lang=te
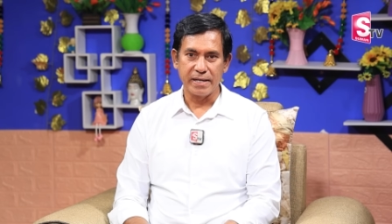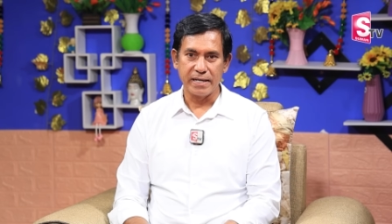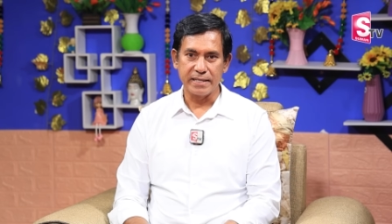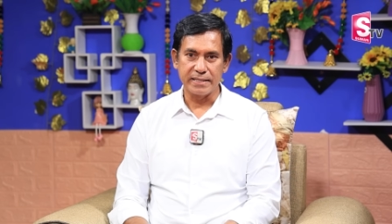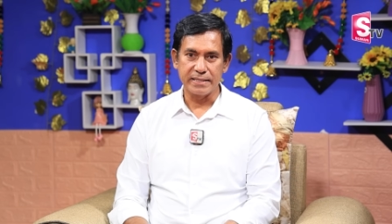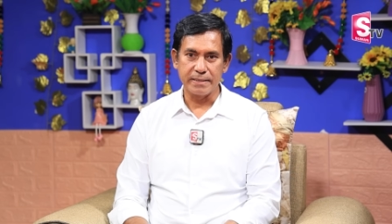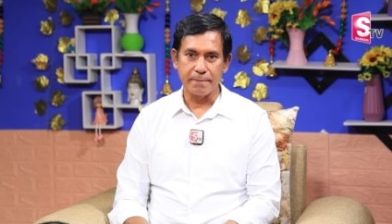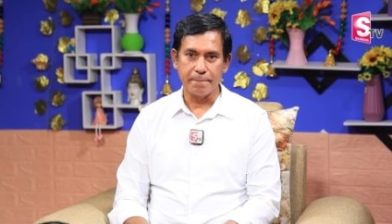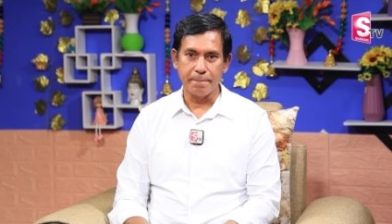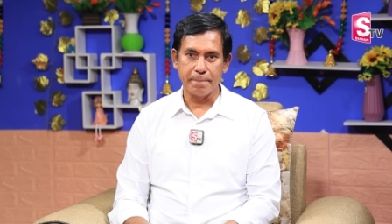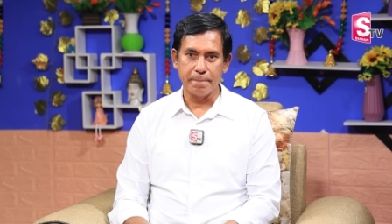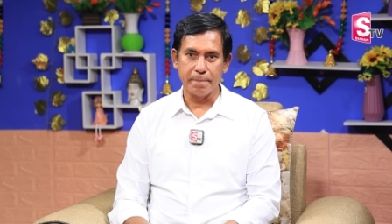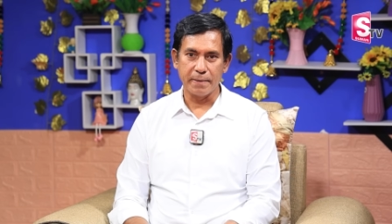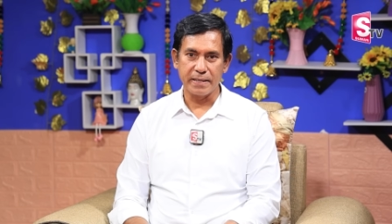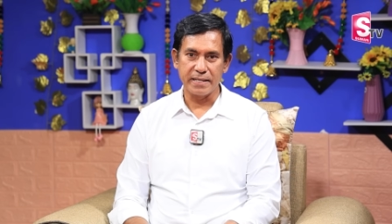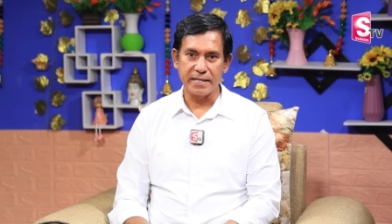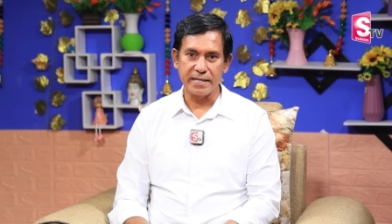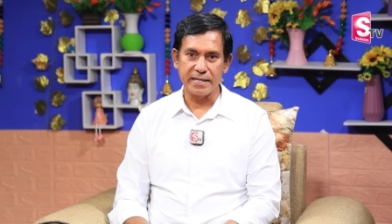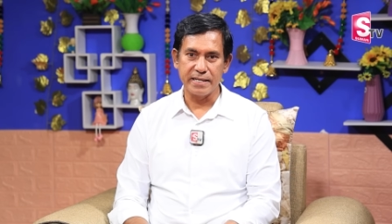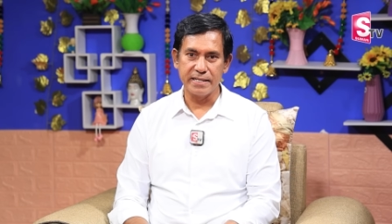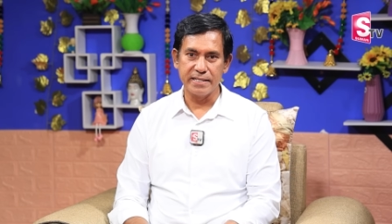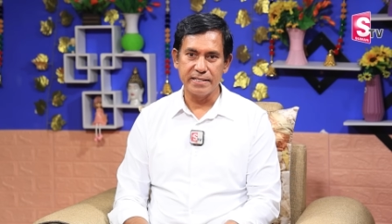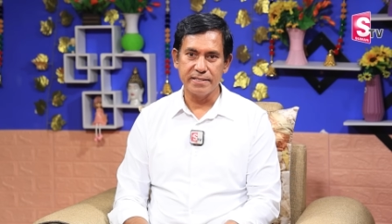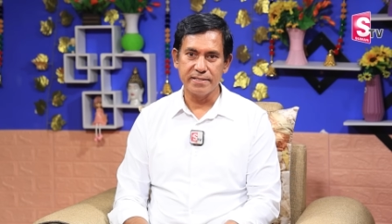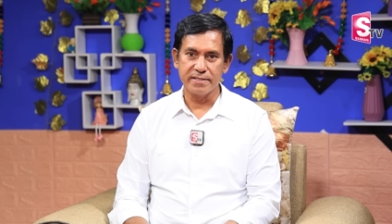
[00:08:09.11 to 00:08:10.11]
గత
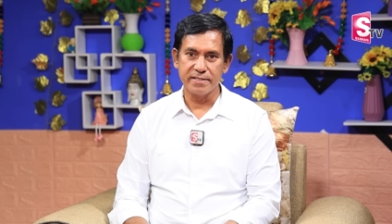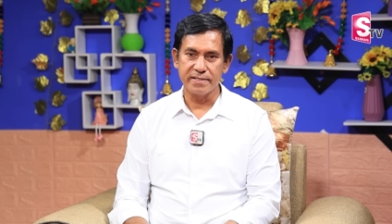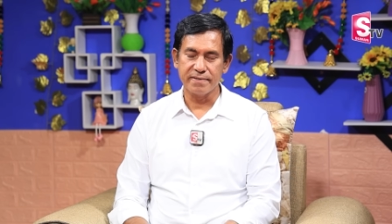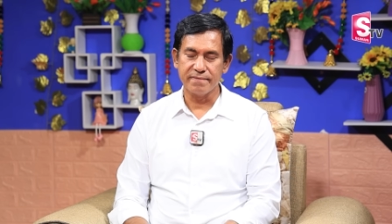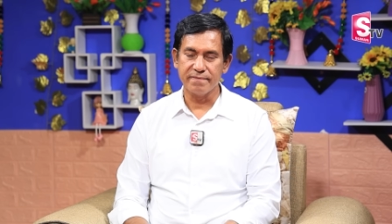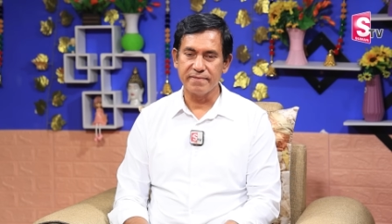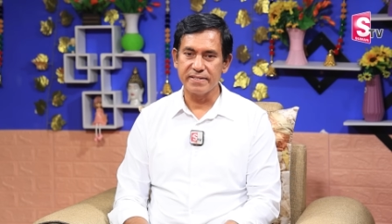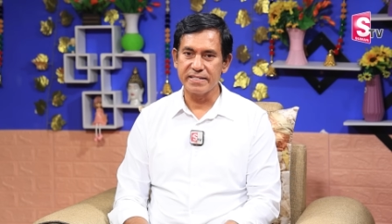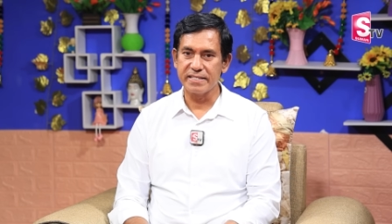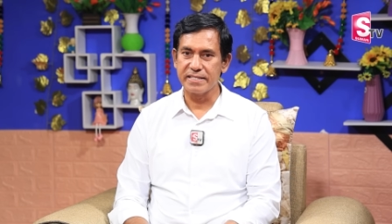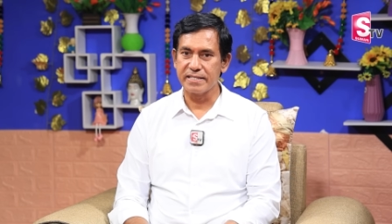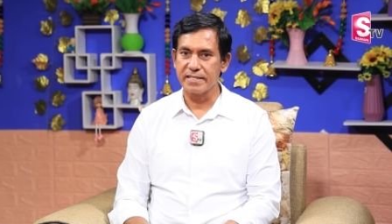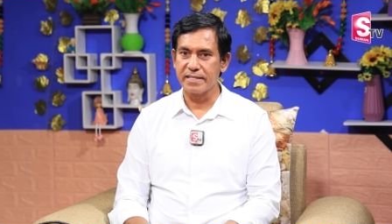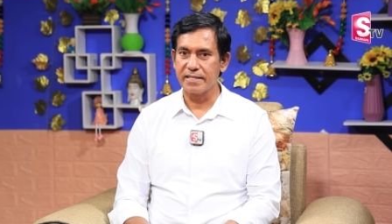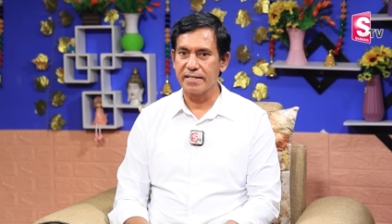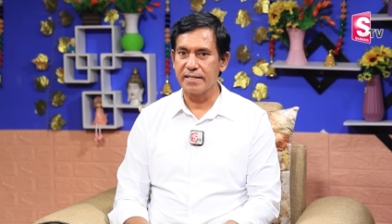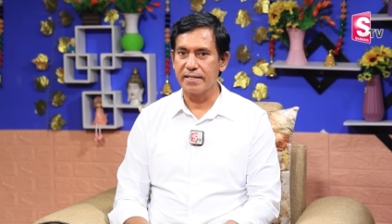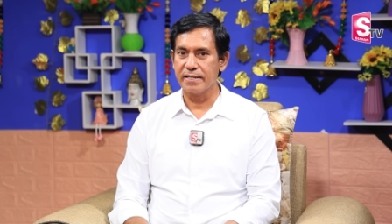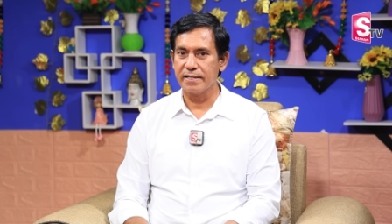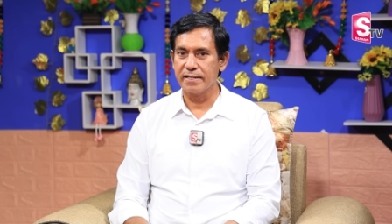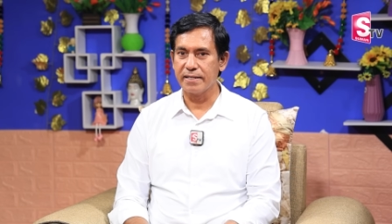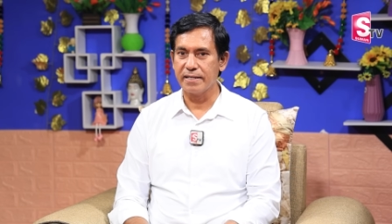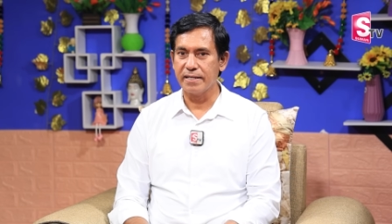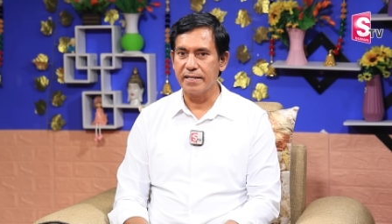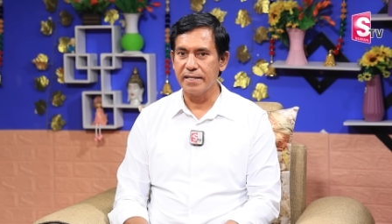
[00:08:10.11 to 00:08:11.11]
పదహైదు
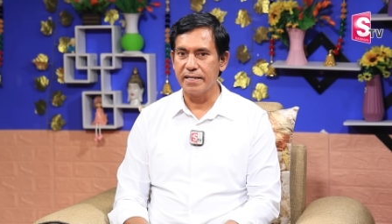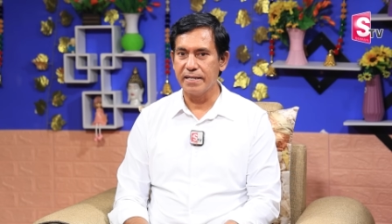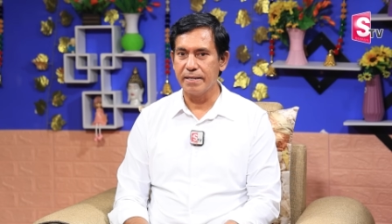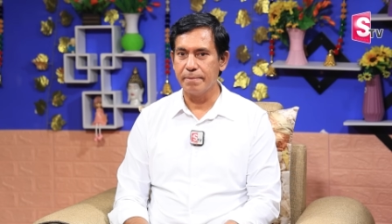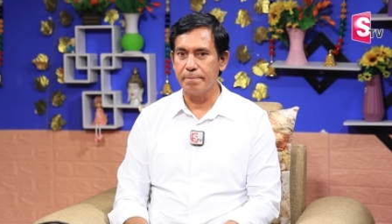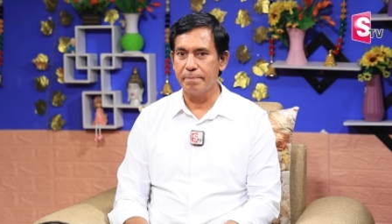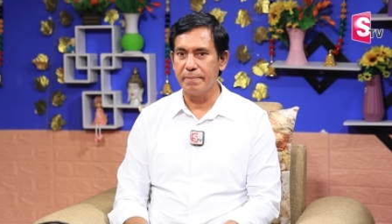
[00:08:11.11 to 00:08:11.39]
సంవత్సరాలుగా